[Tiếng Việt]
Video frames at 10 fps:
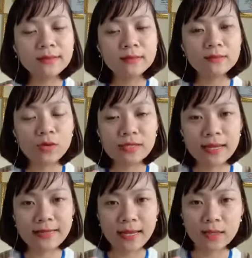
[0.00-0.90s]
muốn
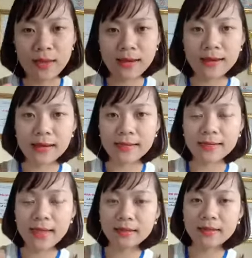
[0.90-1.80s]
chia sẻ với các bạn, đấy là cái
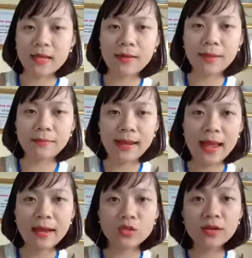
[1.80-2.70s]
cách để các bạn bán
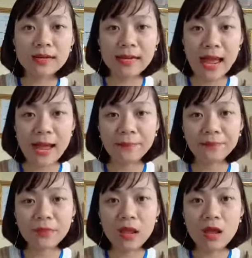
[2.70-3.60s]
hàng cho người lạ.
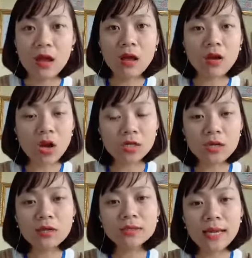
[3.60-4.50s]
Còn
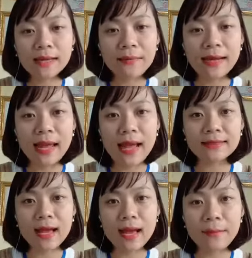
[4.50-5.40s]
đương nhiên bán
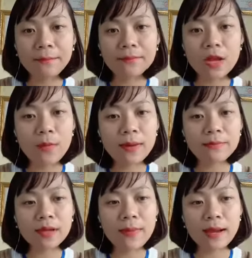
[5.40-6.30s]
hàng gì ạ? Nếu
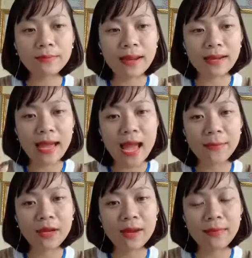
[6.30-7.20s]
các bạn bán
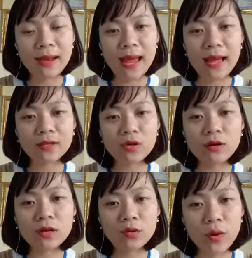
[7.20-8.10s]
hàng mà các bạn bán hàng cho
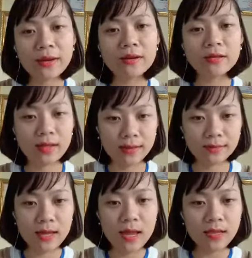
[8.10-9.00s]
người quen, người
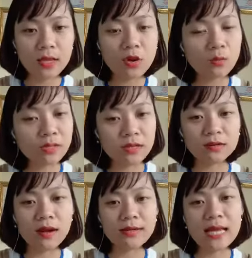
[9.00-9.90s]
thân thì cũng chỉ
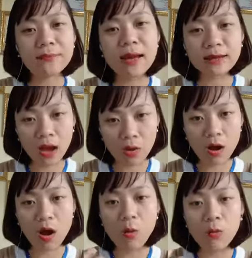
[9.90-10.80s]
được thời gian ban đầu
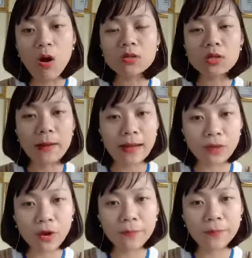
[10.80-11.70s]
họ ủng hộ cho các bạn
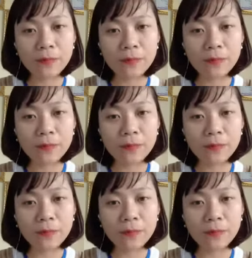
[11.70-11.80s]
thôi.